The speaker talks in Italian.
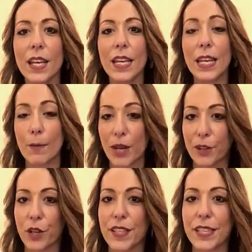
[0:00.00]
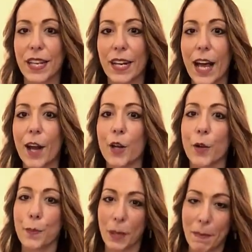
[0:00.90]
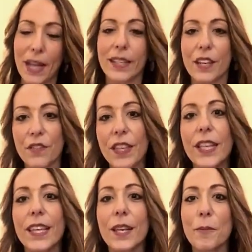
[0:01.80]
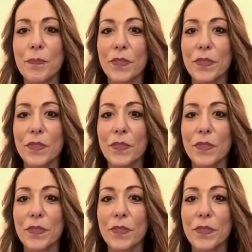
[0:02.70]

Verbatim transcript: I laboratori si terranno per madri e figli